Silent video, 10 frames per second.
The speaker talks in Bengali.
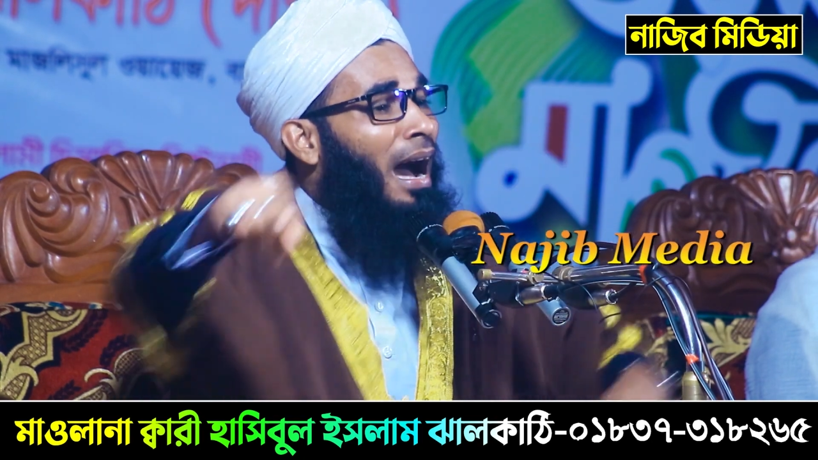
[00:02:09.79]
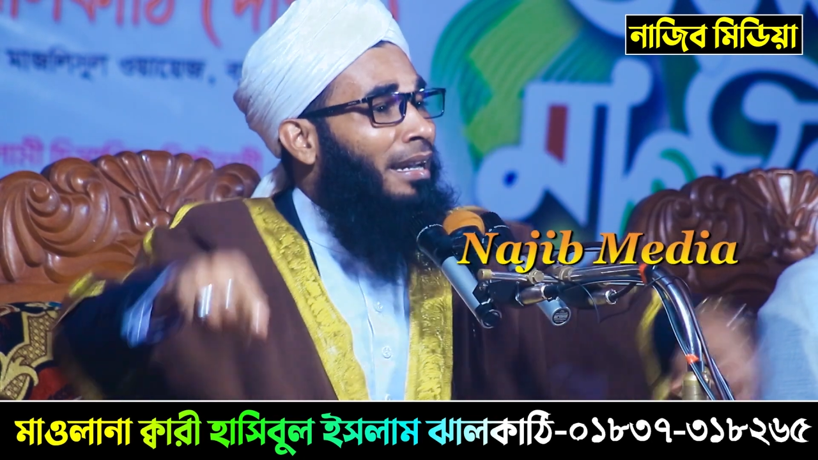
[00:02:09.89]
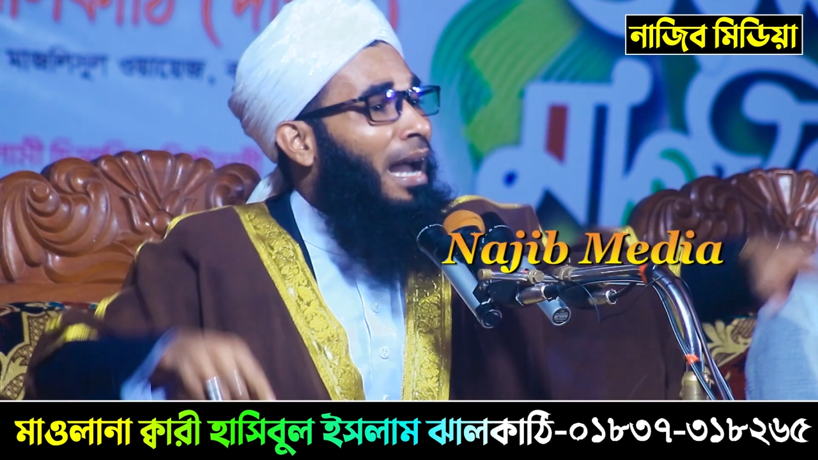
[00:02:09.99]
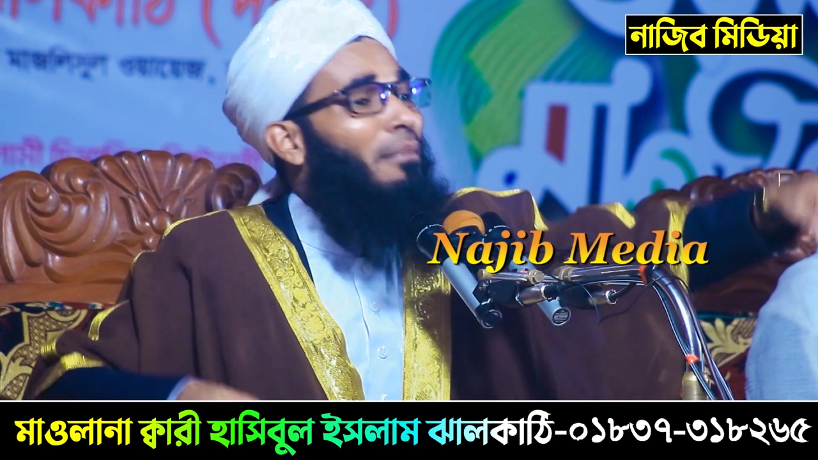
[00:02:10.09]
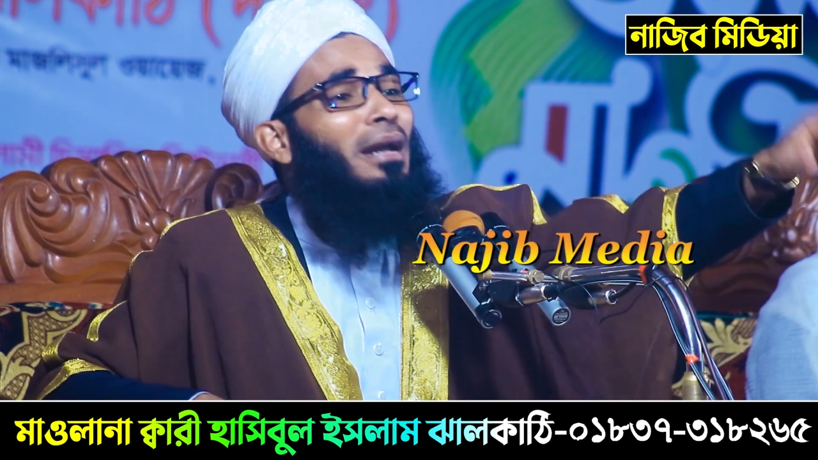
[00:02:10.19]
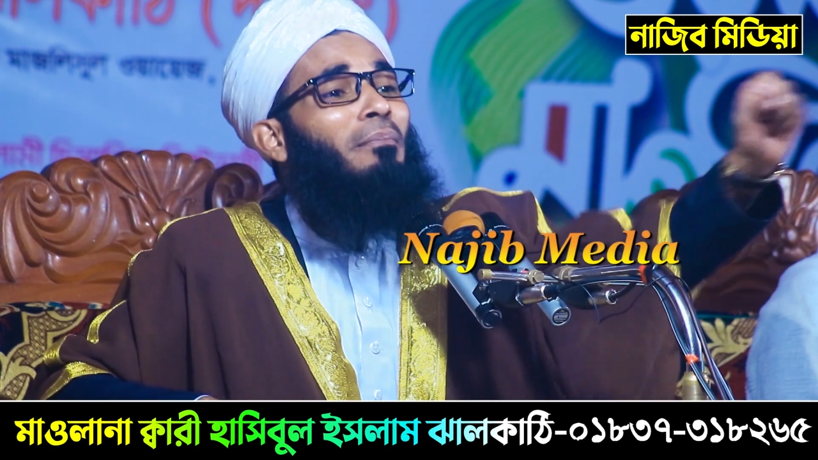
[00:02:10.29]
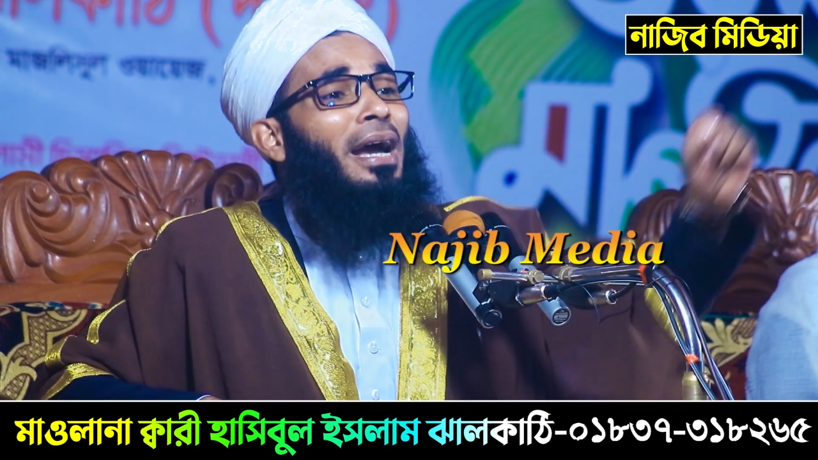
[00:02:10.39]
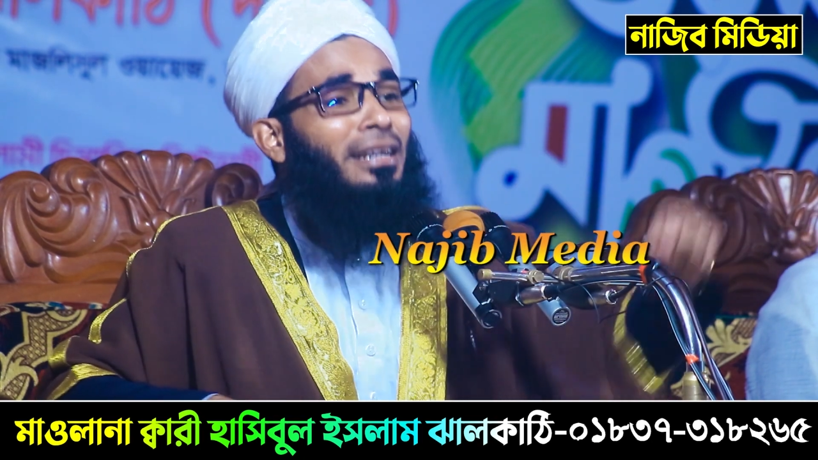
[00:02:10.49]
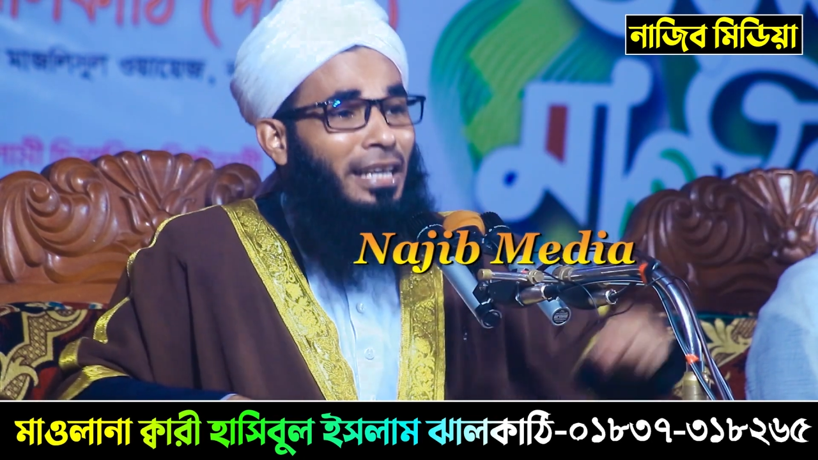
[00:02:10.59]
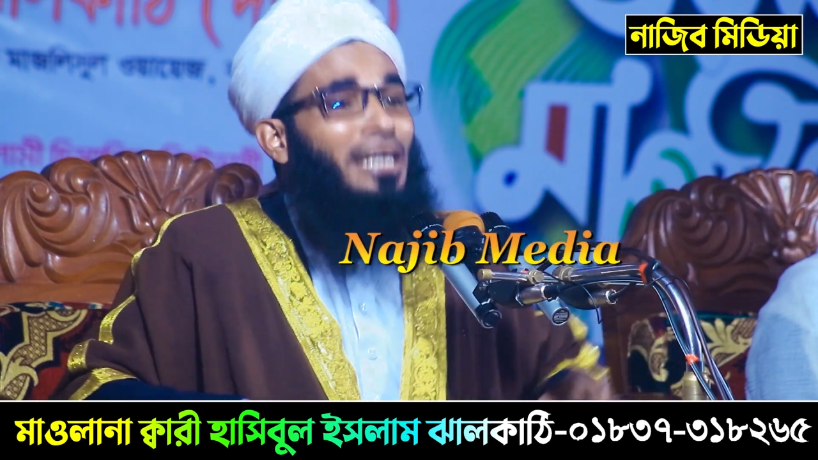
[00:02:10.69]
আরে আমার
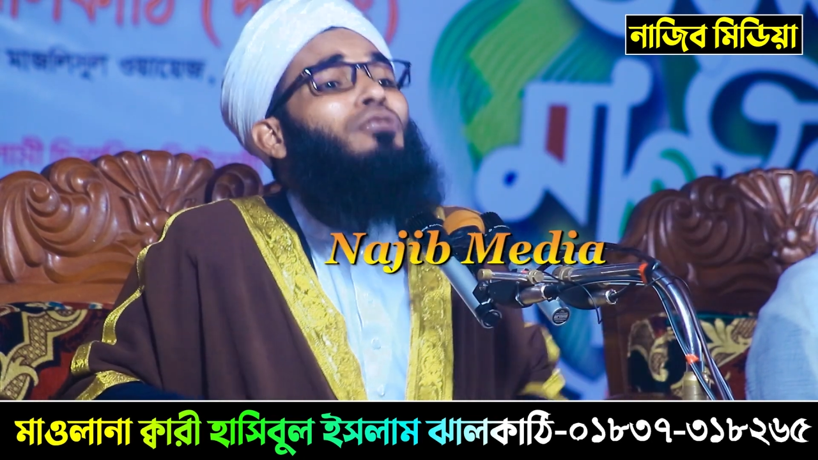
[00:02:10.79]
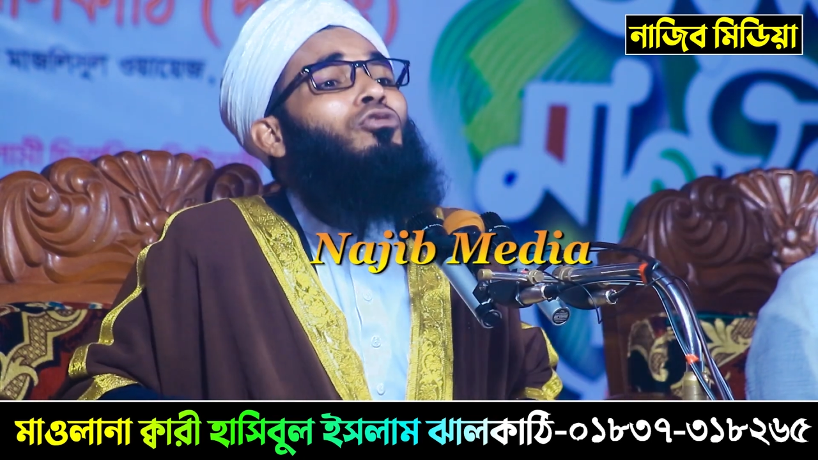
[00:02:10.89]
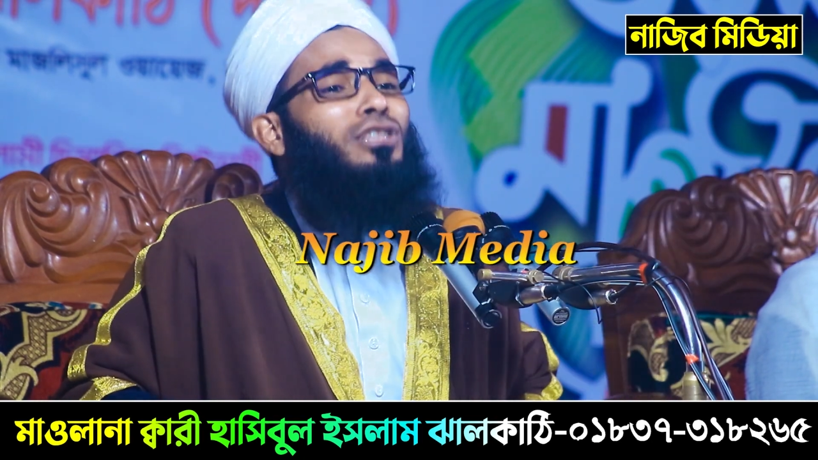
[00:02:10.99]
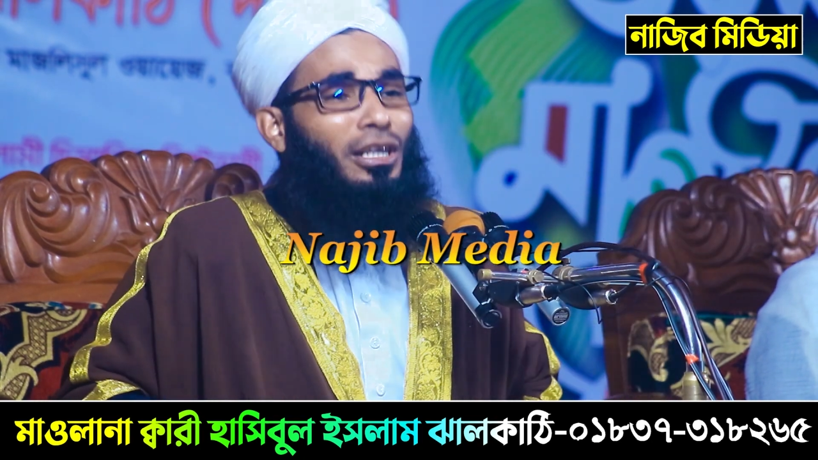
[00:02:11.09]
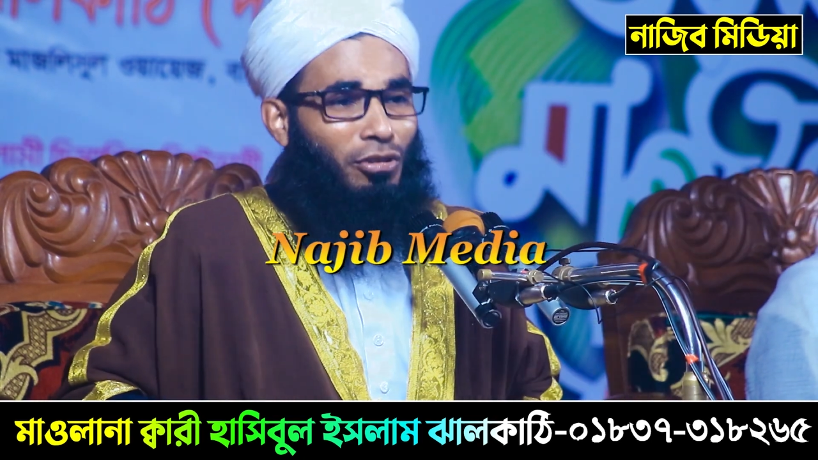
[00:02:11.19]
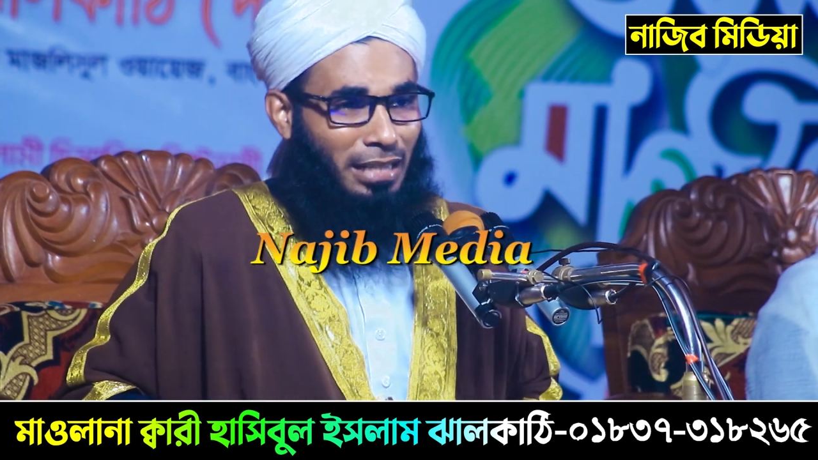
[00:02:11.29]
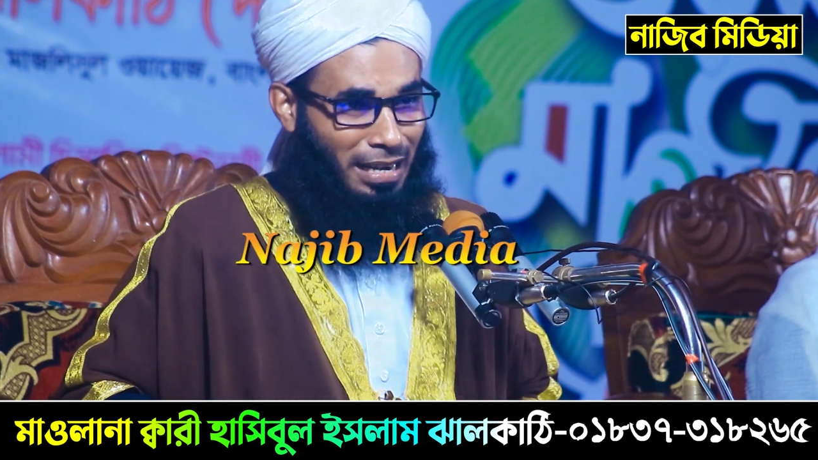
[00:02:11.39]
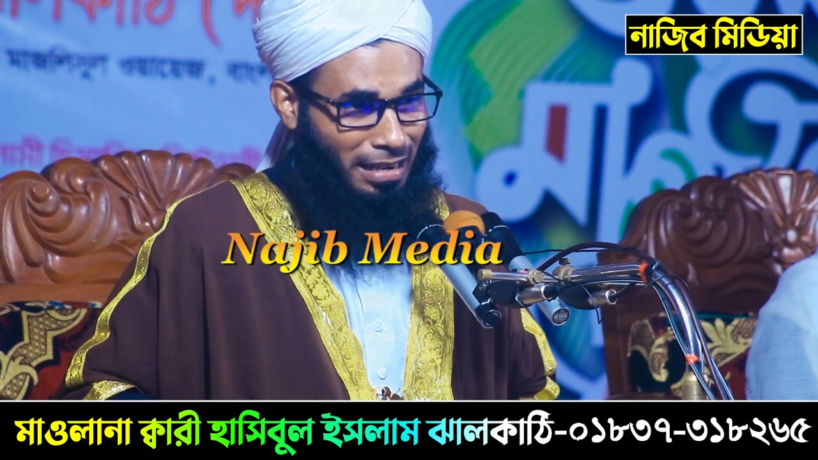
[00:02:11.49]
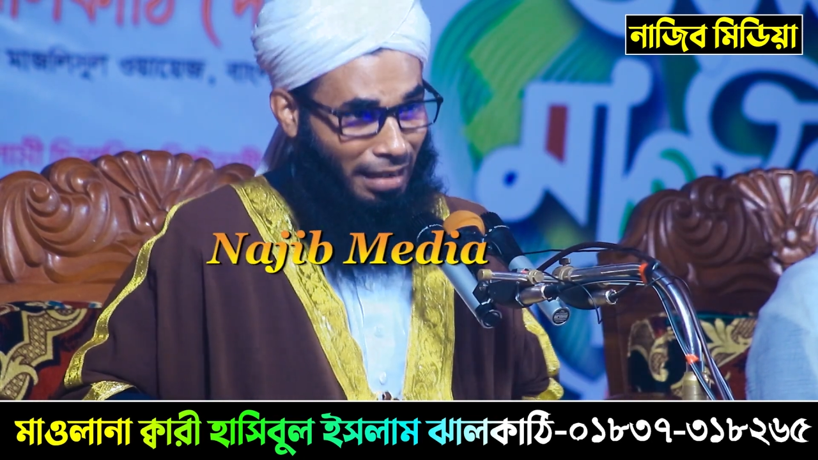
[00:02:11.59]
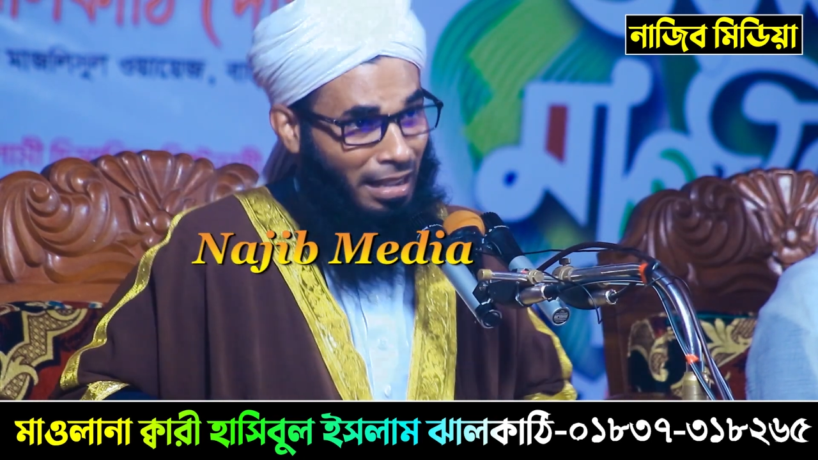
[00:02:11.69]
ভাইয়ের কী দোষ ছিল
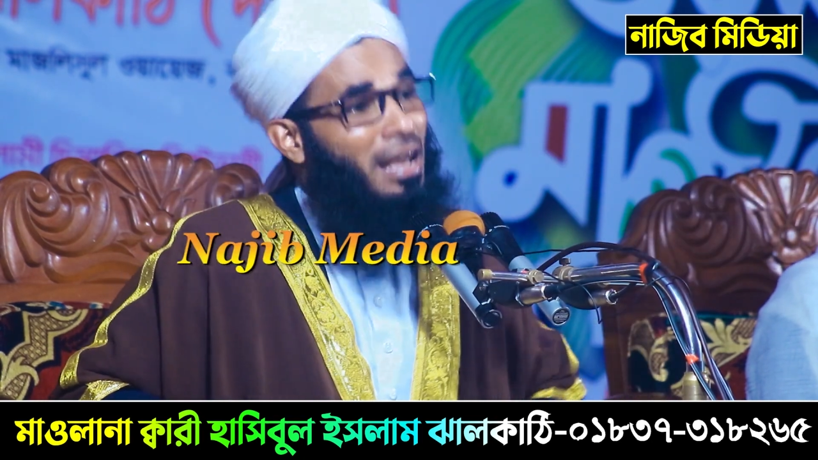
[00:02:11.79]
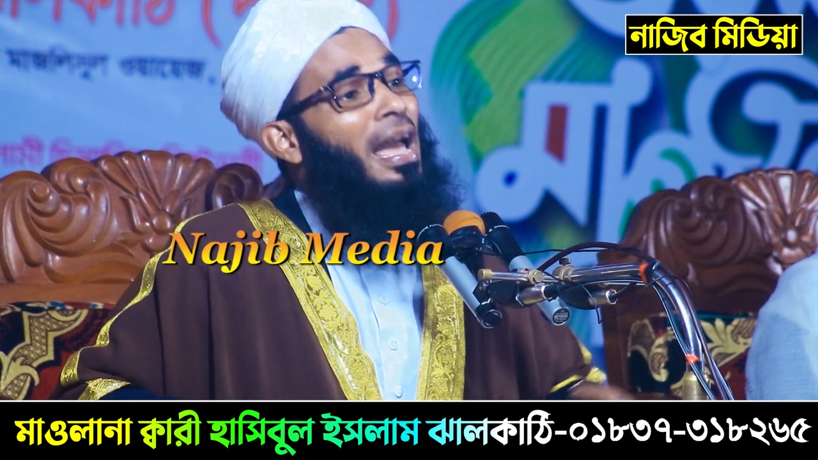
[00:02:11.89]
জানেননি